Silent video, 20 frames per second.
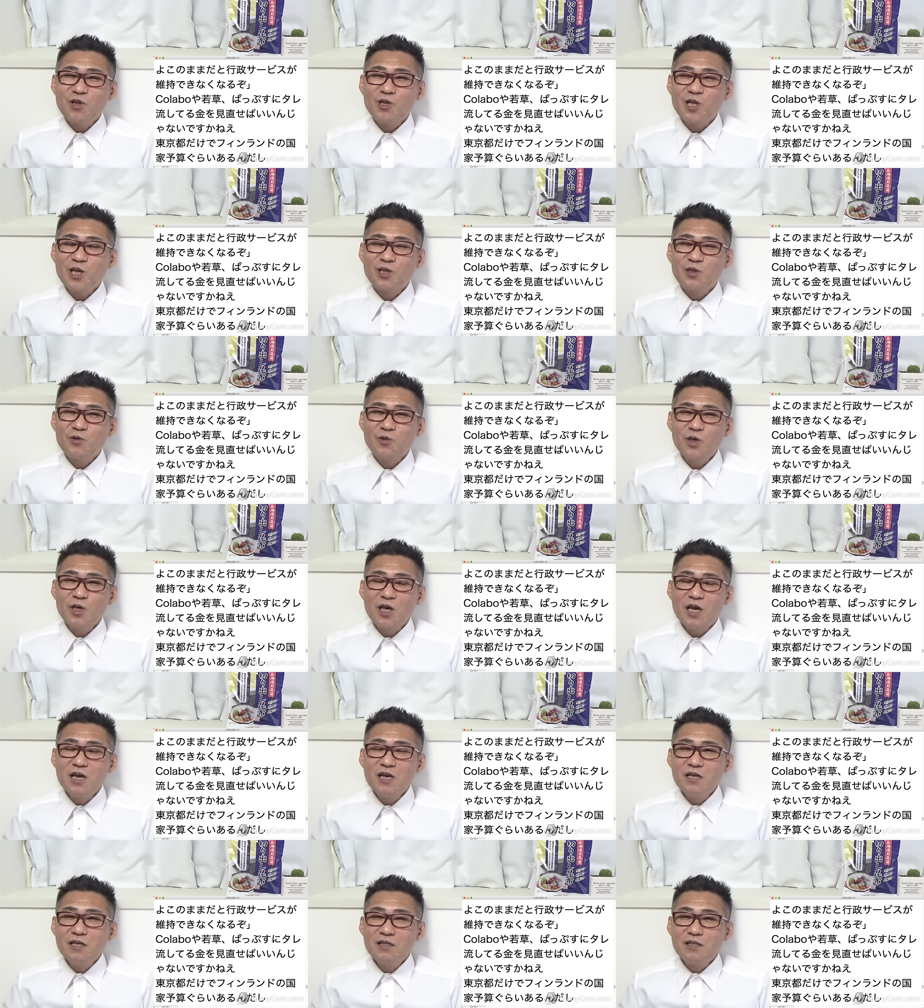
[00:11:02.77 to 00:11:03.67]
れた人
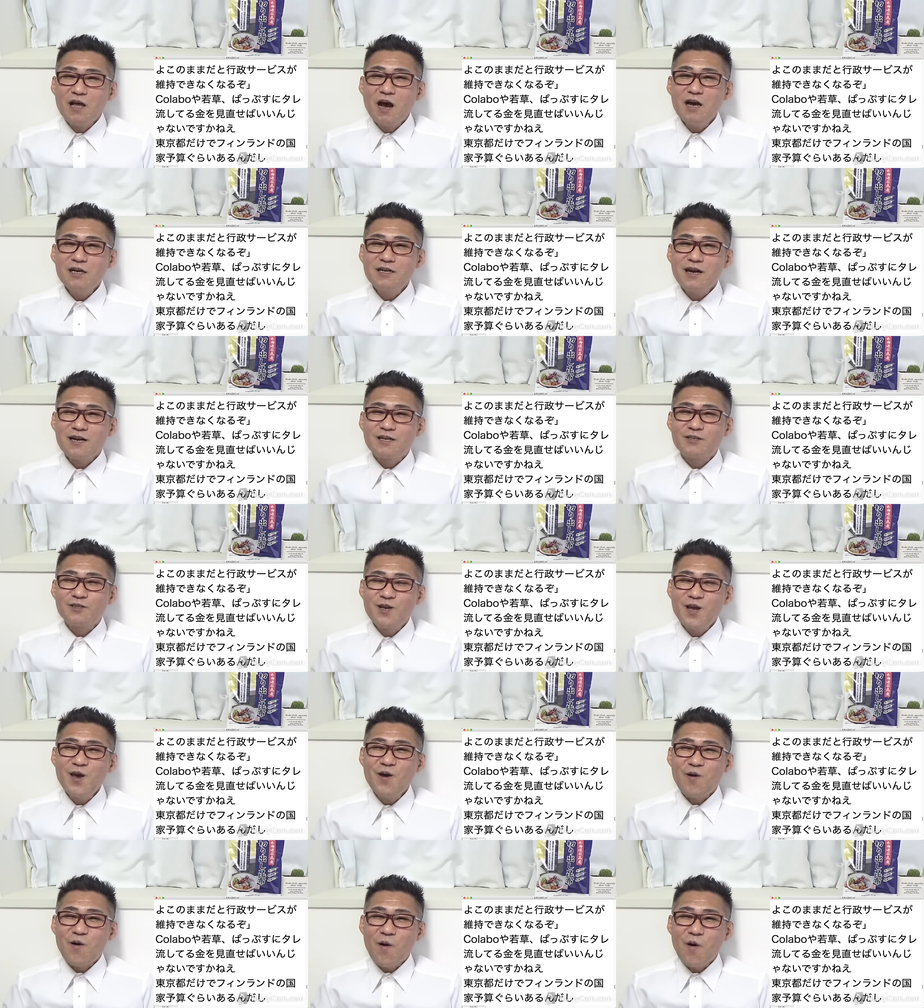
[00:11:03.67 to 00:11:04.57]
になんかく
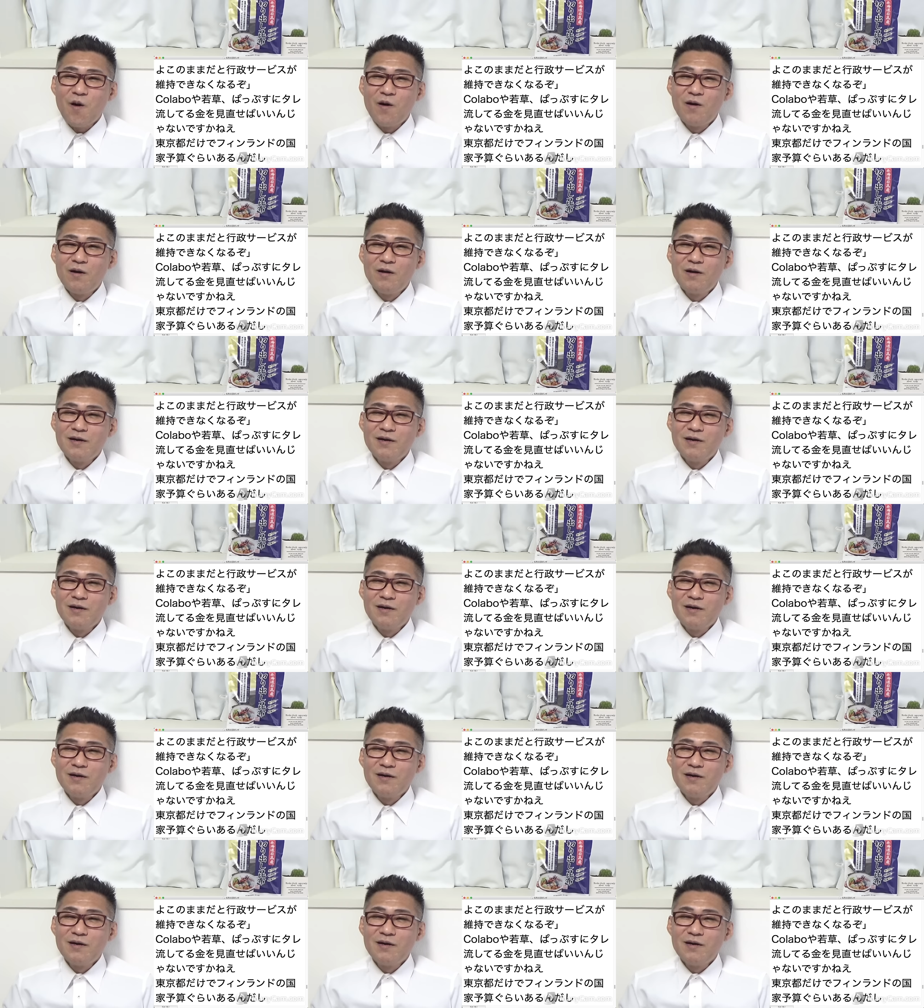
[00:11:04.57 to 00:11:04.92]
れよ